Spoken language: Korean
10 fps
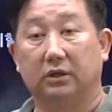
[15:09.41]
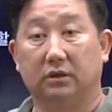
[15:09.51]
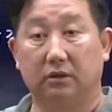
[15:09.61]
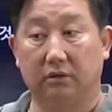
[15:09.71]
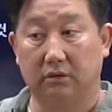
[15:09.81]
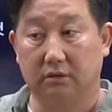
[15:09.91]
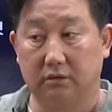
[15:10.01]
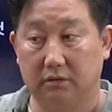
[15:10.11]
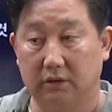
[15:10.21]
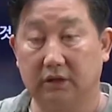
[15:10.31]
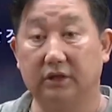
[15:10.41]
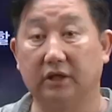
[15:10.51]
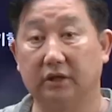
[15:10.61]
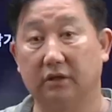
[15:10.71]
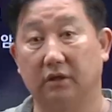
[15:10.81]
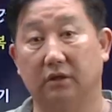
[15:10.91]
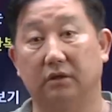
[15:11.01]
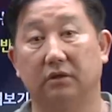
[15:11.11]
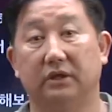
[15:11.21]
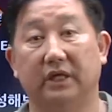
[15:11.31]
어,
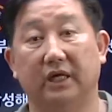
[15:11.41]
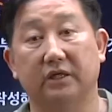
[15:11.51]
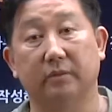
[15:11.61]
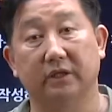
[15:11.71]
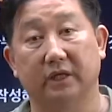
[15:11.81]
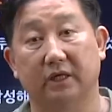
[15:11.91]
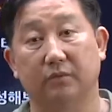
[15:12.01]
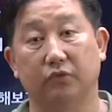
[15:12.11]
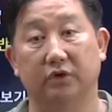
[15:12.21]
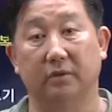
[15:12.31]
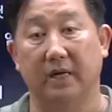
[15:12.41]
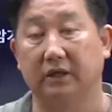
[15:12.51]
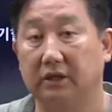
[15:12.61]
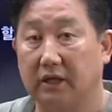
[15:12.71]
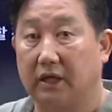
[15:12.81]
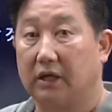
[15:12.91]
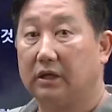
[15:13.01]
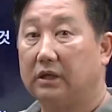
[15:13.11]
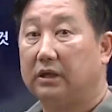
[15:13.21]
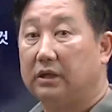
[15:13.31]
현직에서 일하시면서 하는 분들이 많으니까
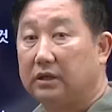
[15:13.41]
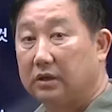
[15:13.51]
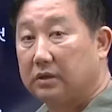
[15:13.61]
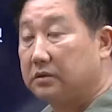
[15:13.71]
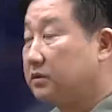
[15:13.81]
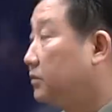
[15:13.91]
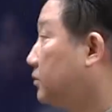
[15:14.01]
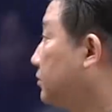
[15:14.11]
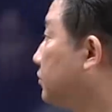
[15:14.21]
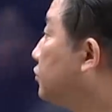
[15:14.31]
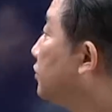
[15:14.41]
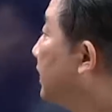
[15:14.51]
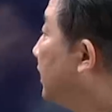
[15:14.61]
꾸준히